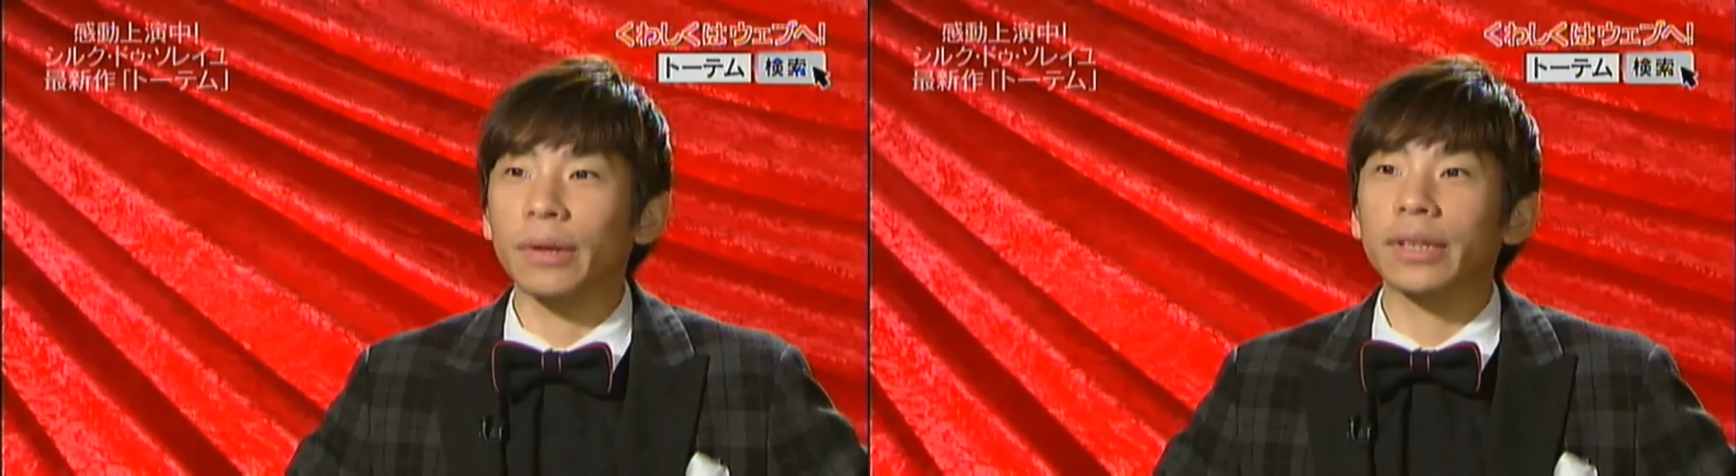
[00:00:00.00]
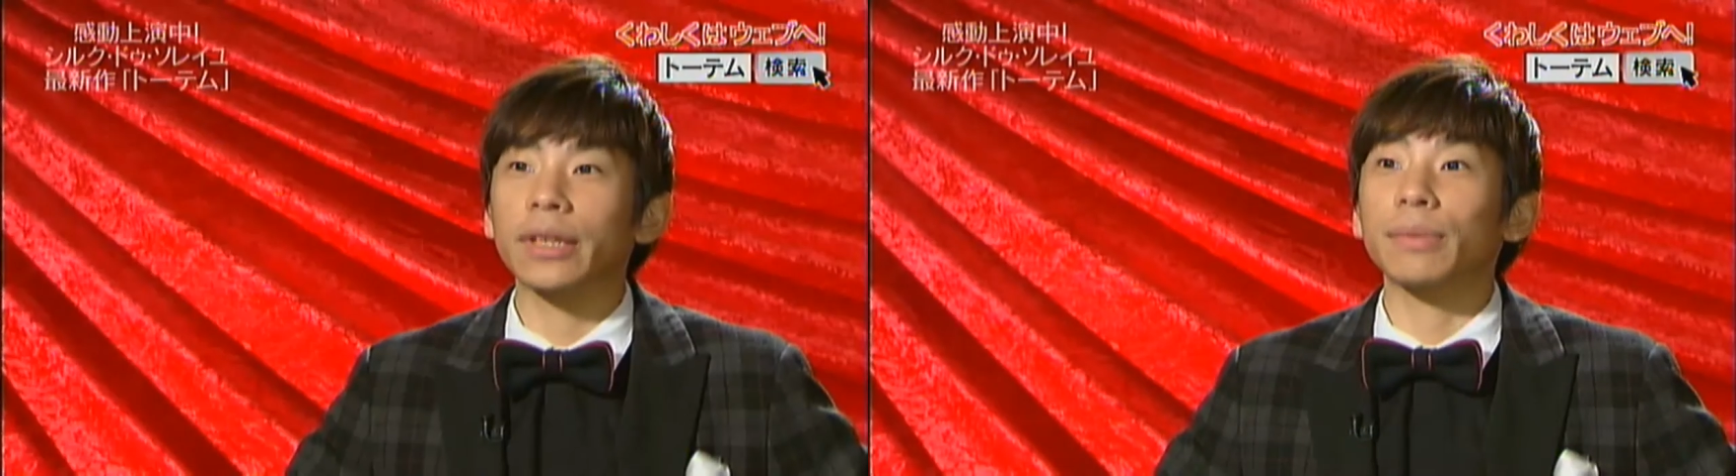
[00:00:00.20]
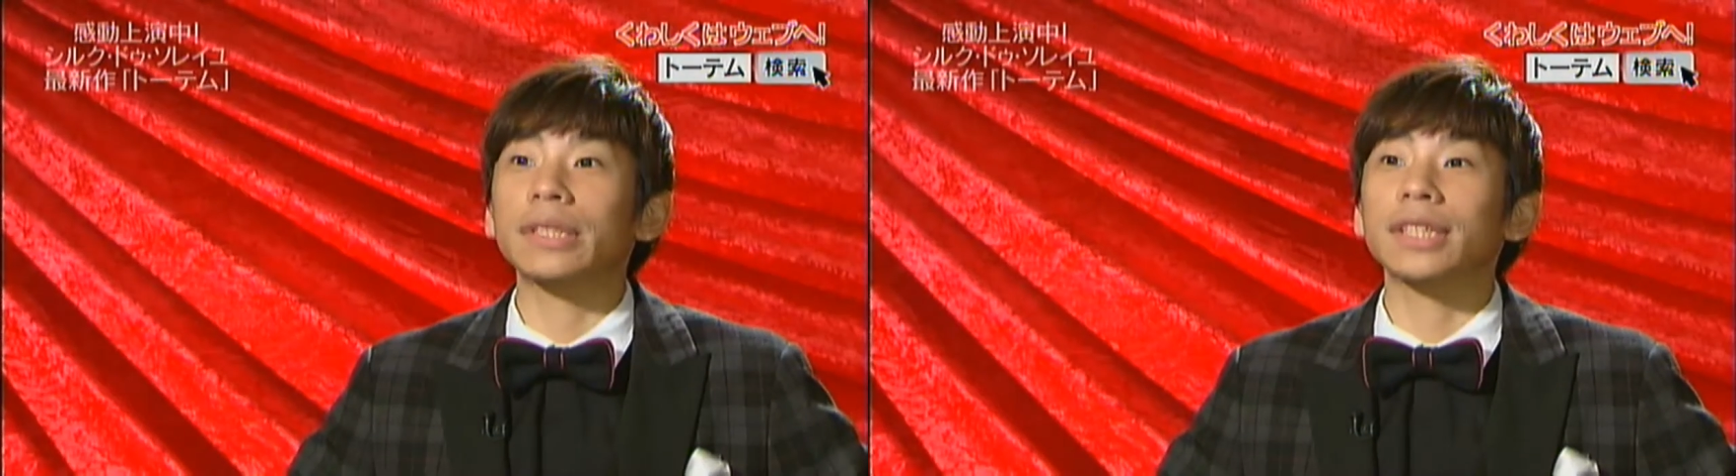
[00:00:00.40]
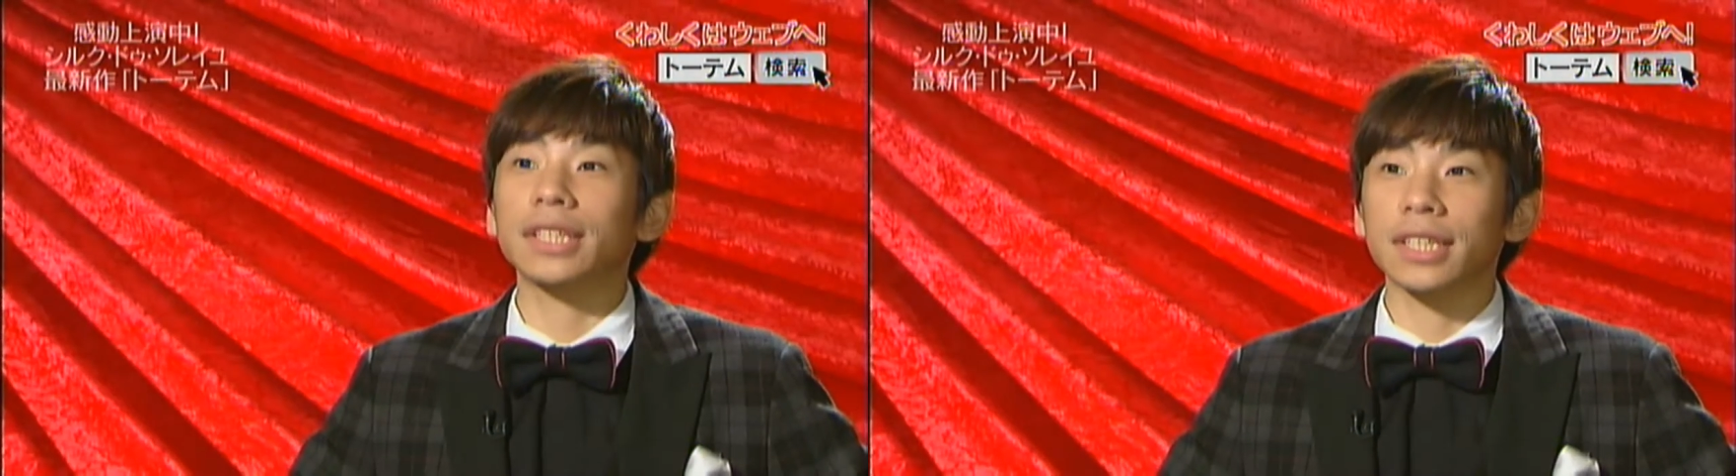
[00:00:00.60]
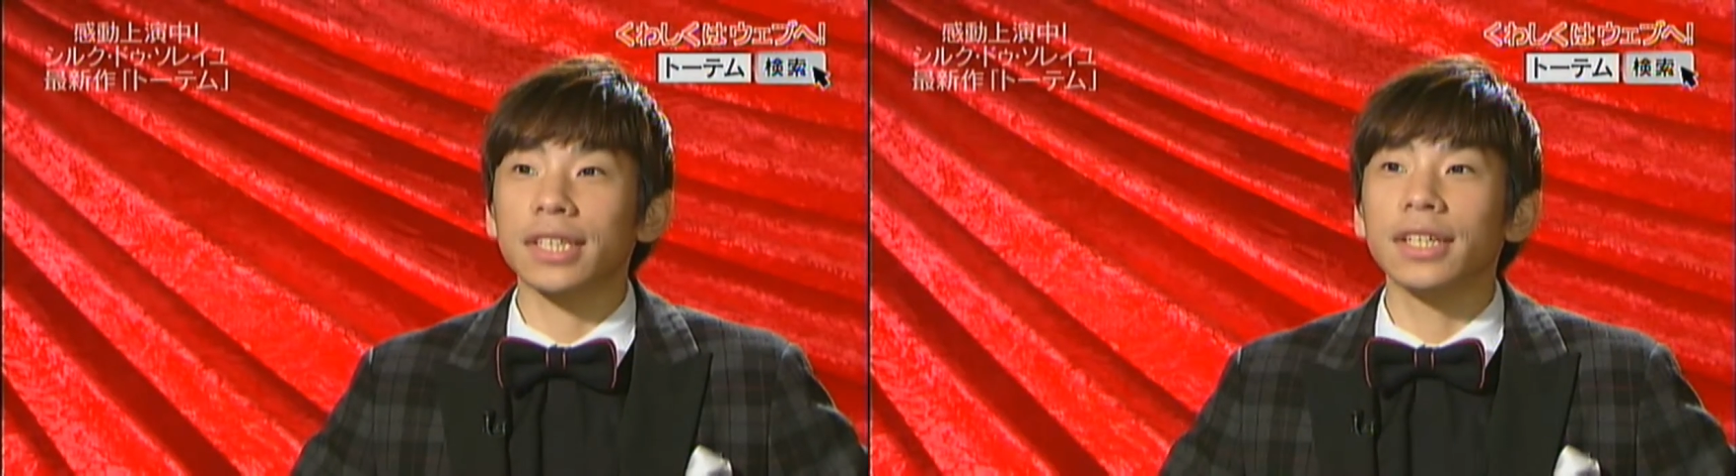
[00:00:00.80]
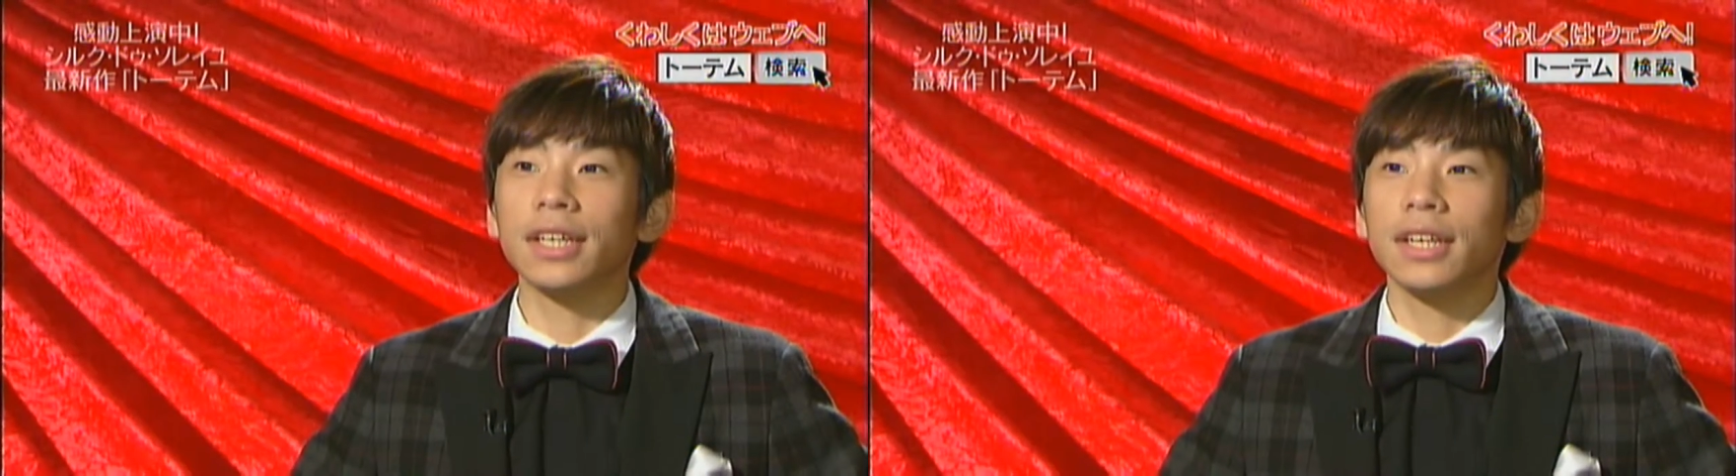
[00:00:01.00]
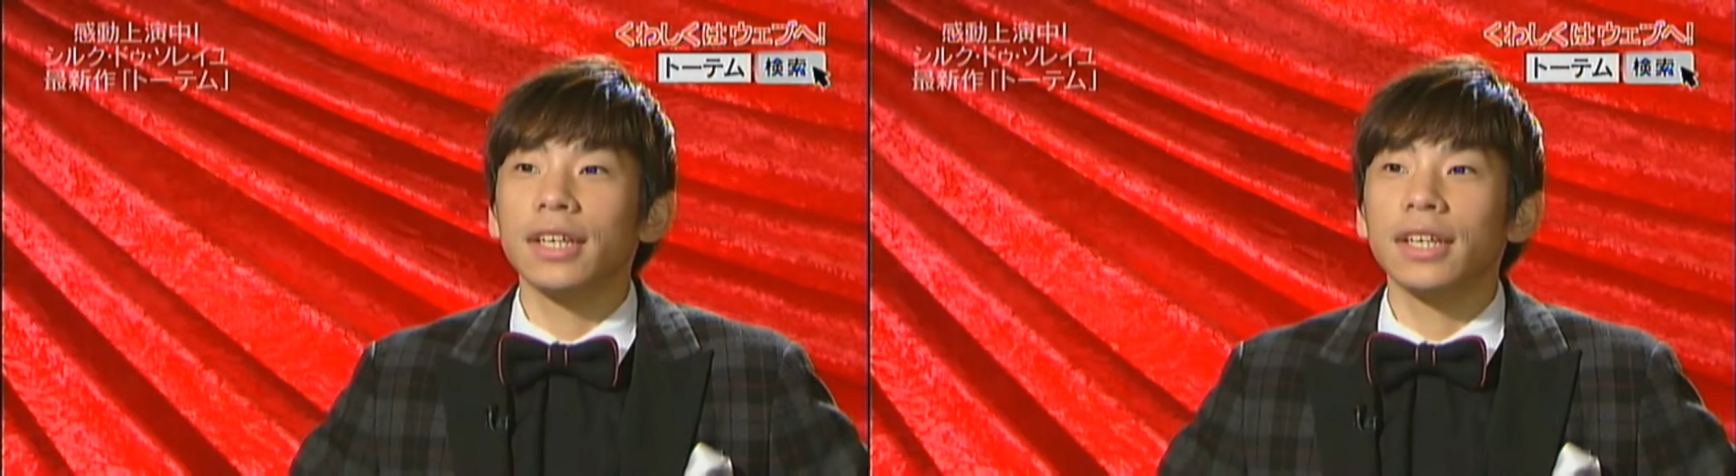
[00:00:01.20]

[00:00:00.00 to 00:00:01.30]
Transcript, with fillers: 回ってましたし